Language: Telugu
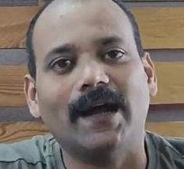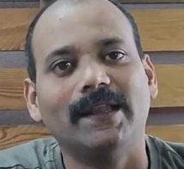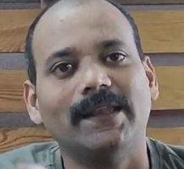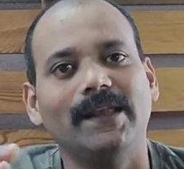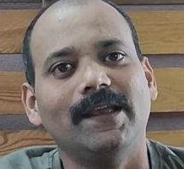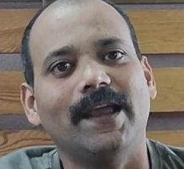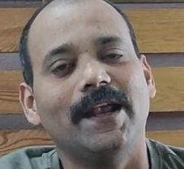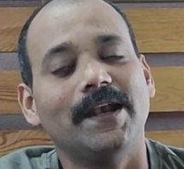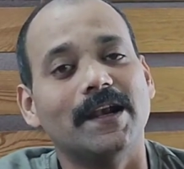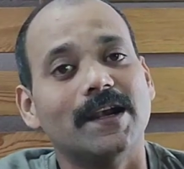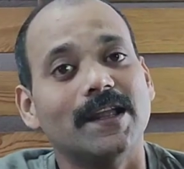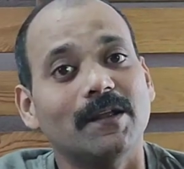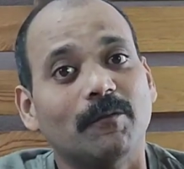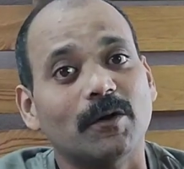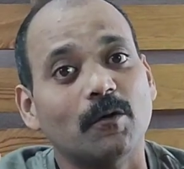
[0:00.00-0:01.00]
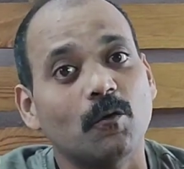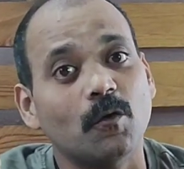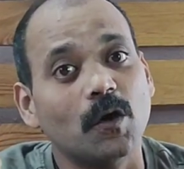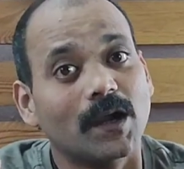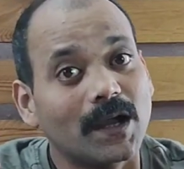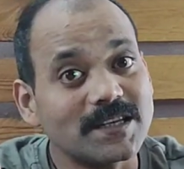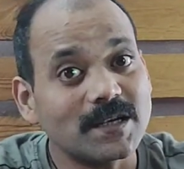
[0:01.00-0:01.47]
అది ఏంటంటే
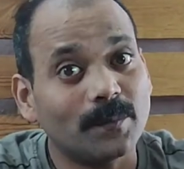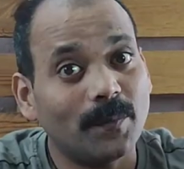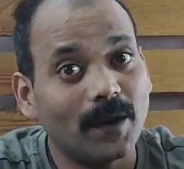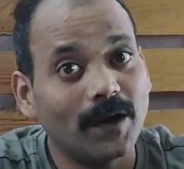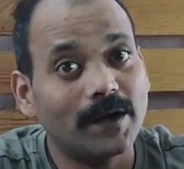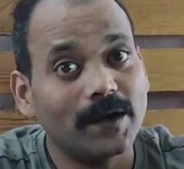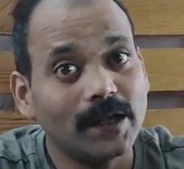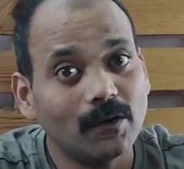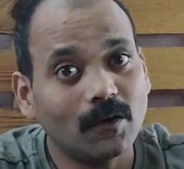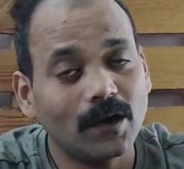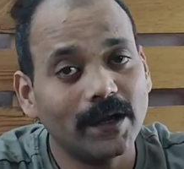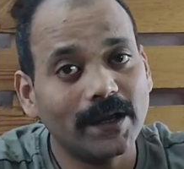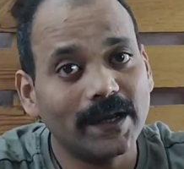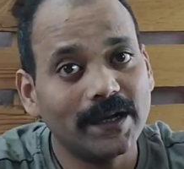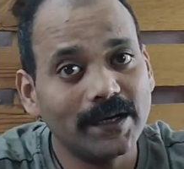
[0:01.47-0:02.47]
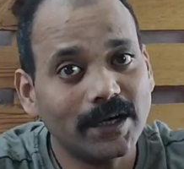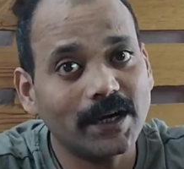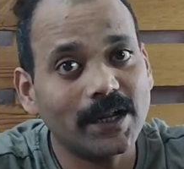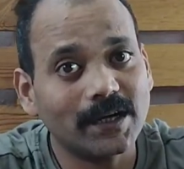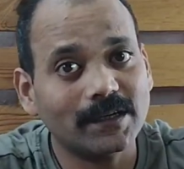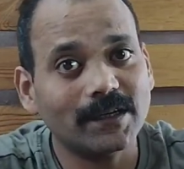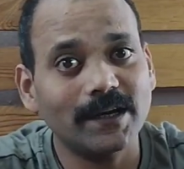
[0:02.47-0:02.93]
ఇంకా చెప్పాలంటే ఒక
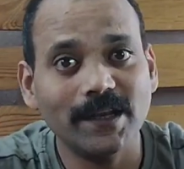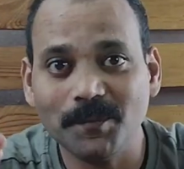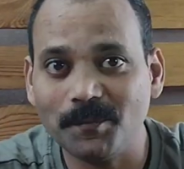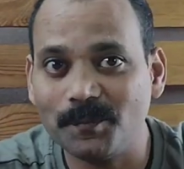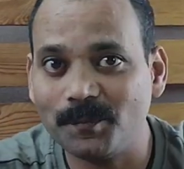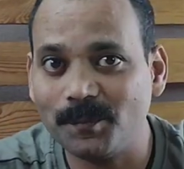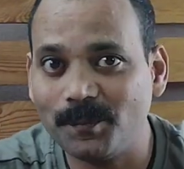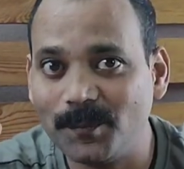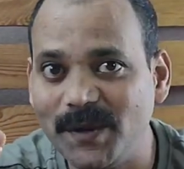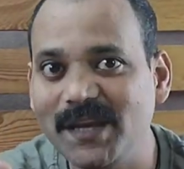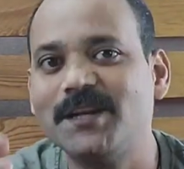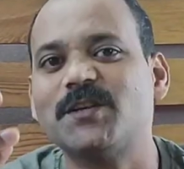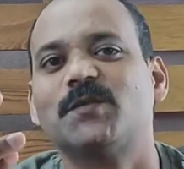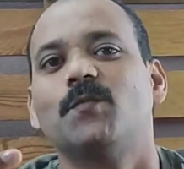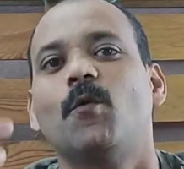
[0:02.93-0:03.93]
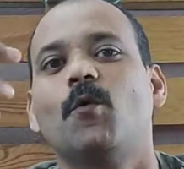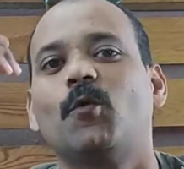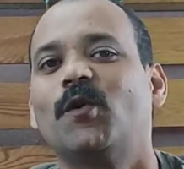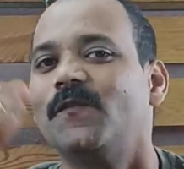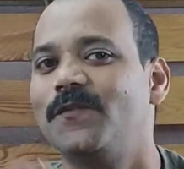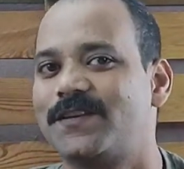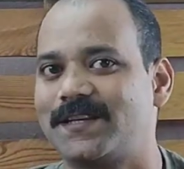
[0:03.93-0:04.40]
ఇంట్రడక్టరీ పీట్ స్మోక్
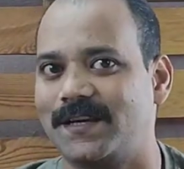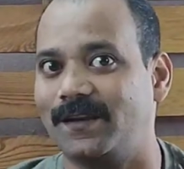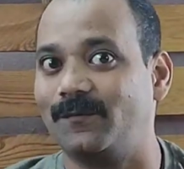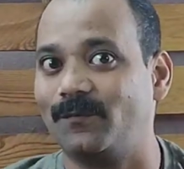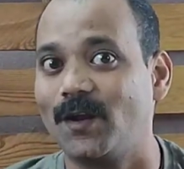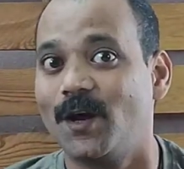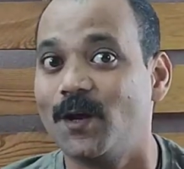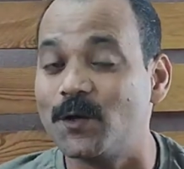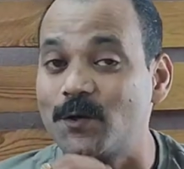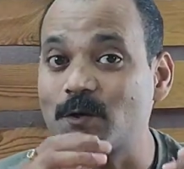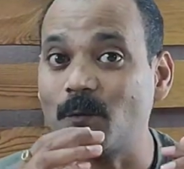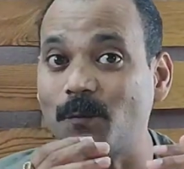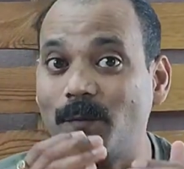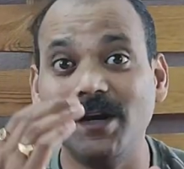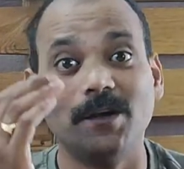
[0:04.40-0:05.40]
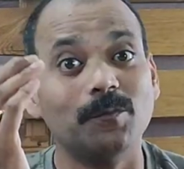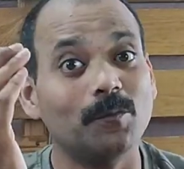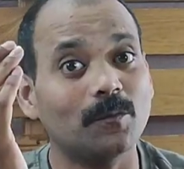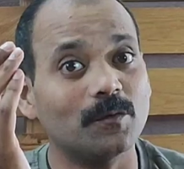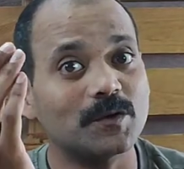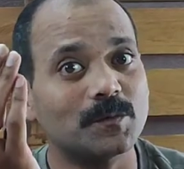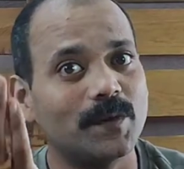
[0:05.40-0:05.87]
ఉన్న విస్కీ సో పీట్
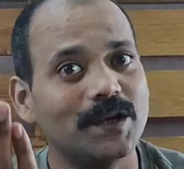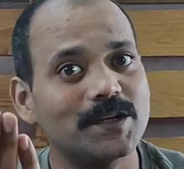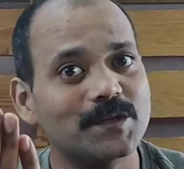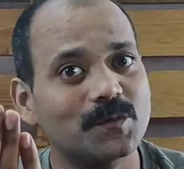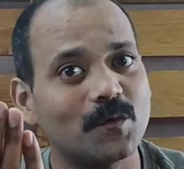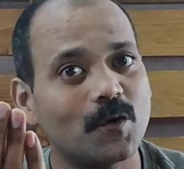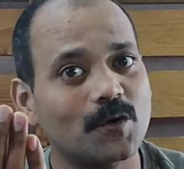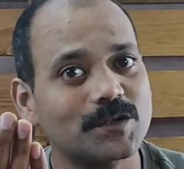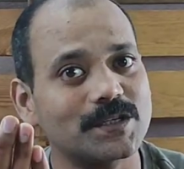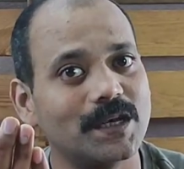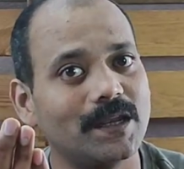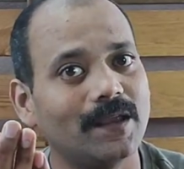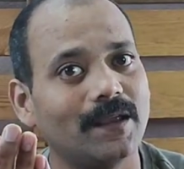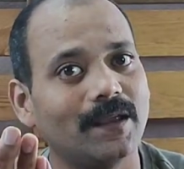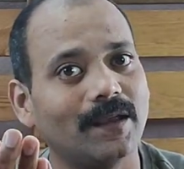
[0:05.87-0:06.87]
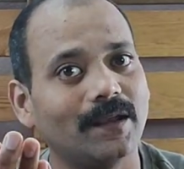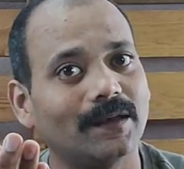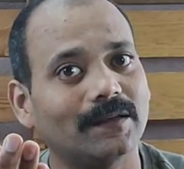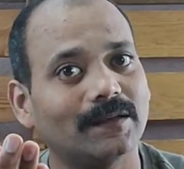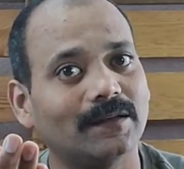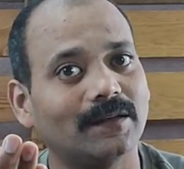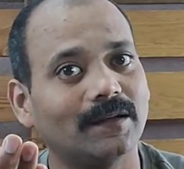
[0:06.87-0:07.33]
స్పీట్ స్మోక్స్ని
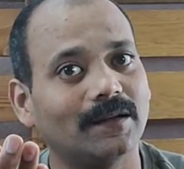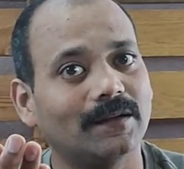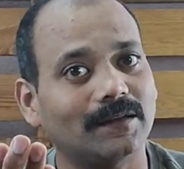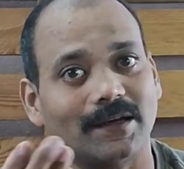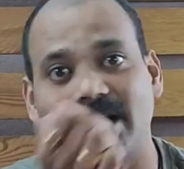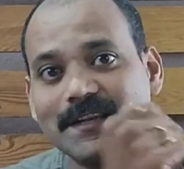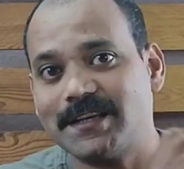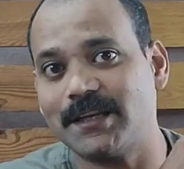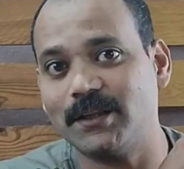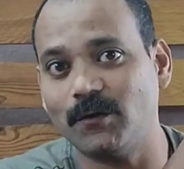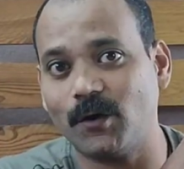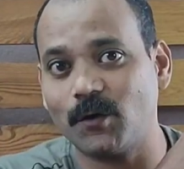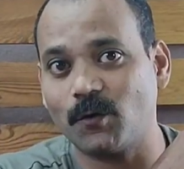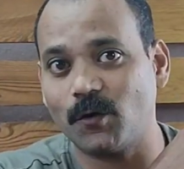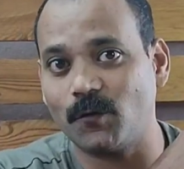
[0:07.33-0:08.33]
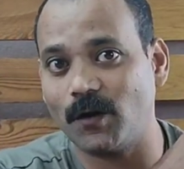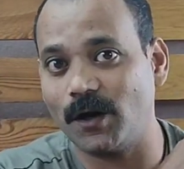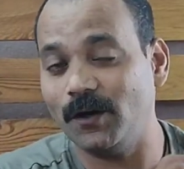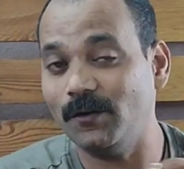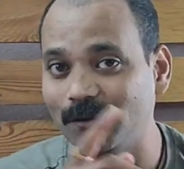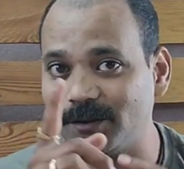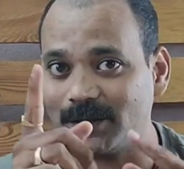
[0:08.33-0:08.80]
ట్రై చేద్దాం అనుకున్న
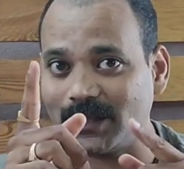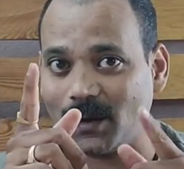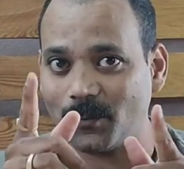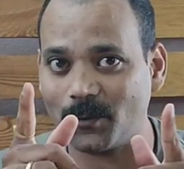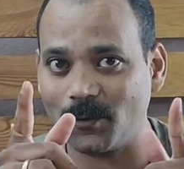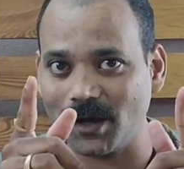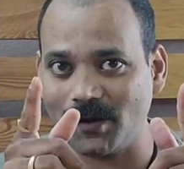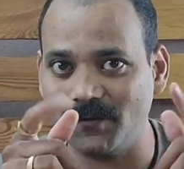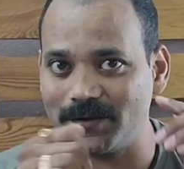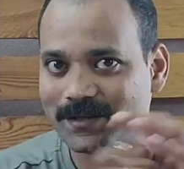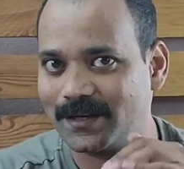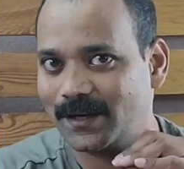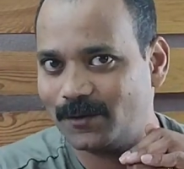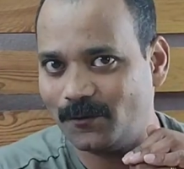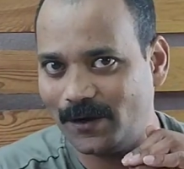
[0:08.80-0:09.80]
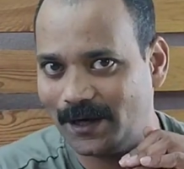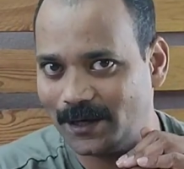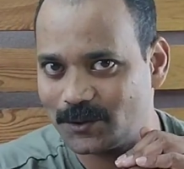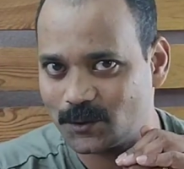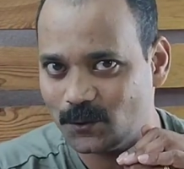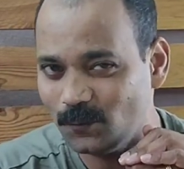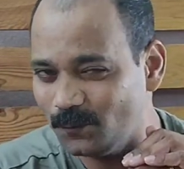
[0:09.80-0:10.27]
వాళ్ళు తప్పకుండా ఆ విస్కీతో
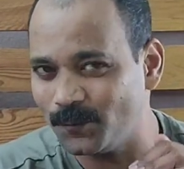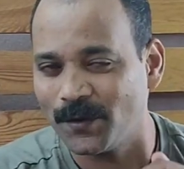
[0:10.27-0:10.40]
వెళ్ళచ్చు